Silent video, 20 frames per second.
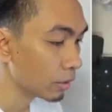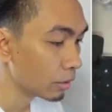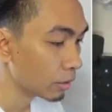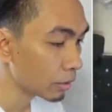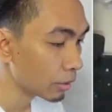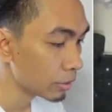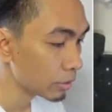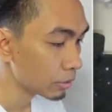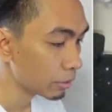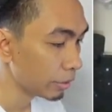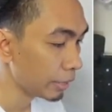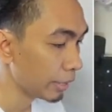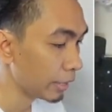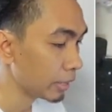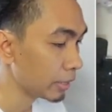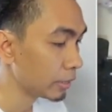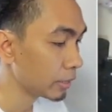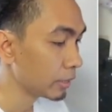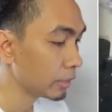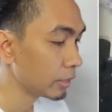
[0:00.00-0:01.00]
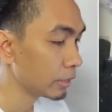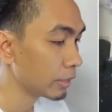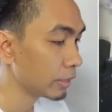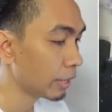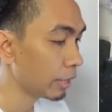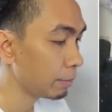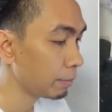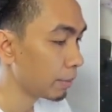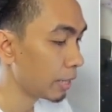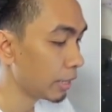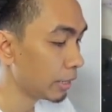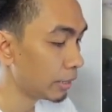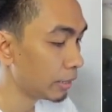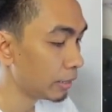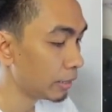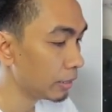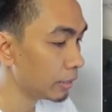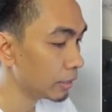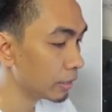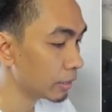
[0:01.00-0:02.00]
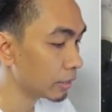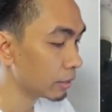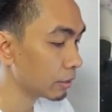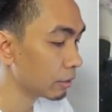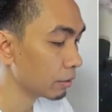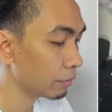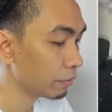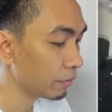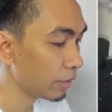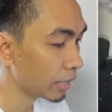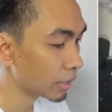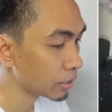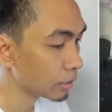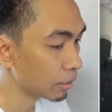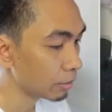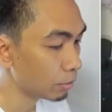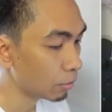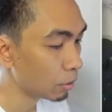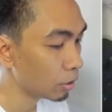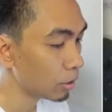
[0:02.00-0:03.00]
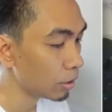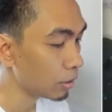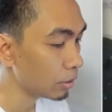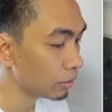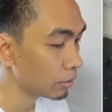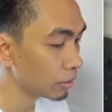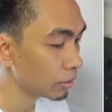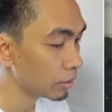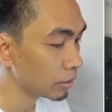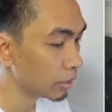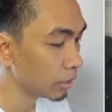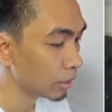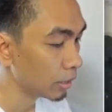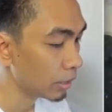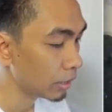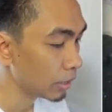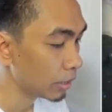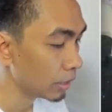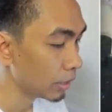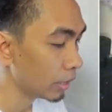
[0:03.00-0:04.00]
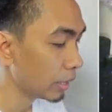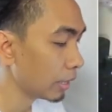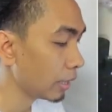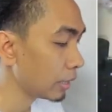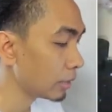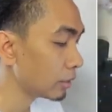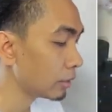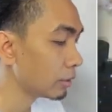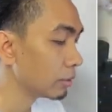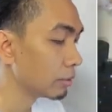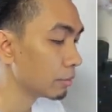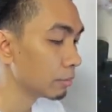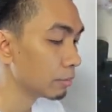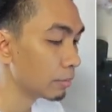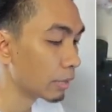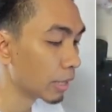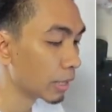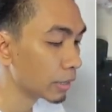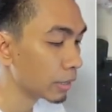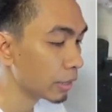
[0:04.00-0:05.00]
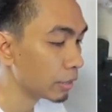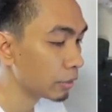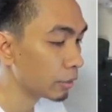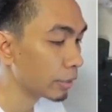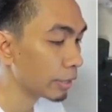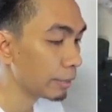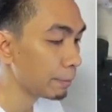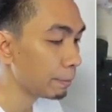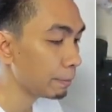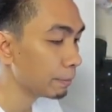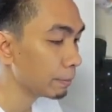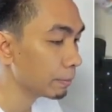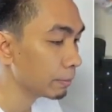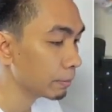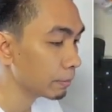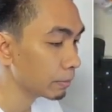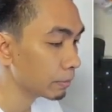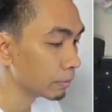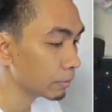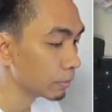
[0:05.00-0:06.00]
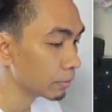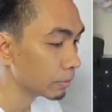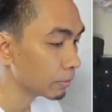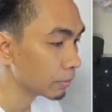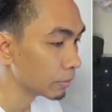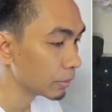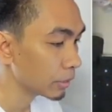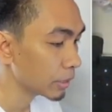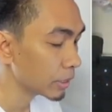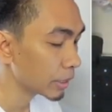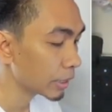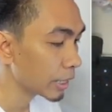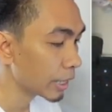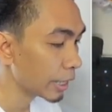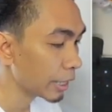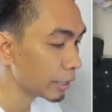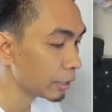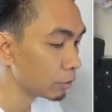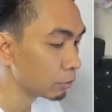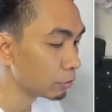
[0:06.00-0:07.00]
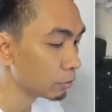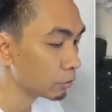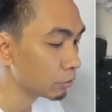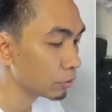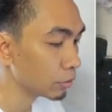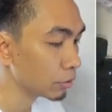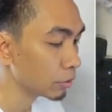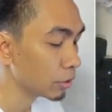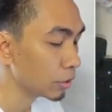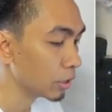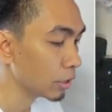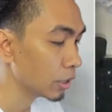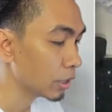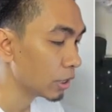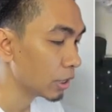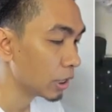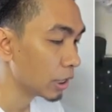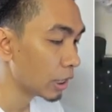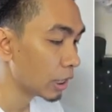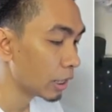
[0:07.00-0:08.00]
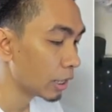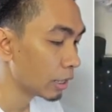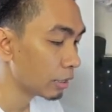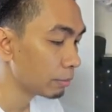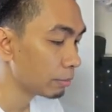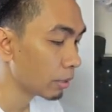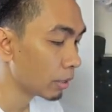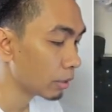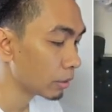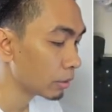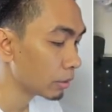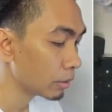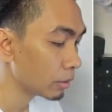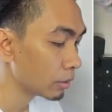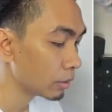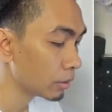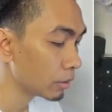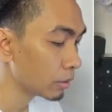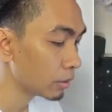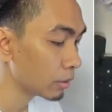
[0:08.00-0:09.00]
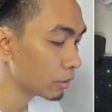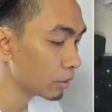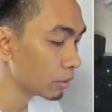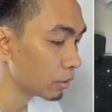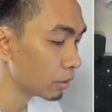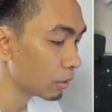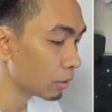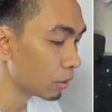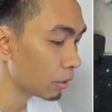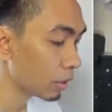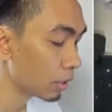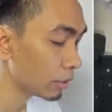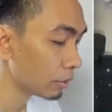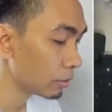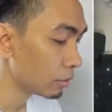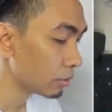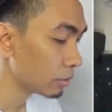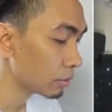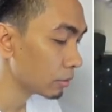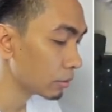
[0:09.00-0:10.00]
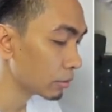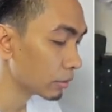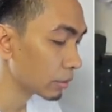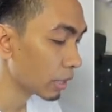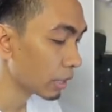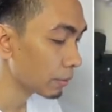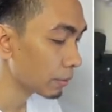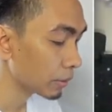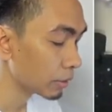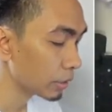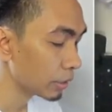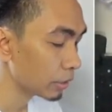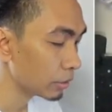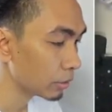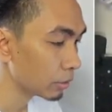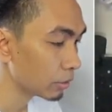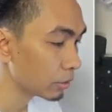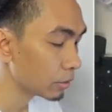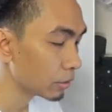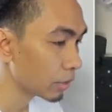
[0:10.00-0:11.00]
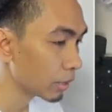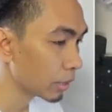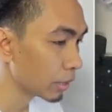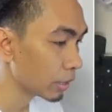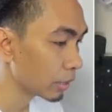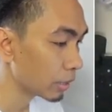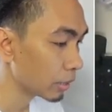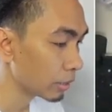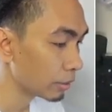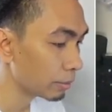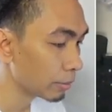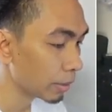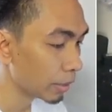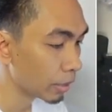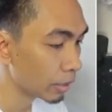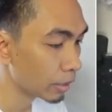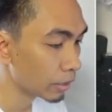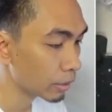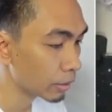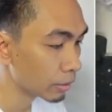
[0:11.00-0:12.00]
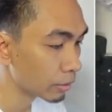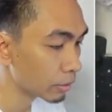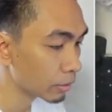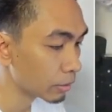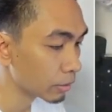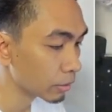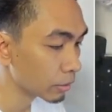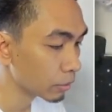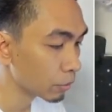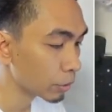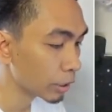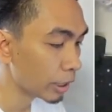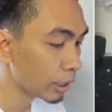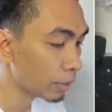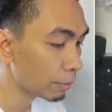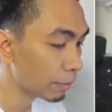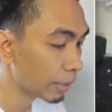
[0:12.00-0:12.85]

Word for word: Okay, so ayan, tripod, flexible, at maganda yung grip. Hindi siya gaya nung uh, ibang ano, tawag dito, uh, ibang gorilla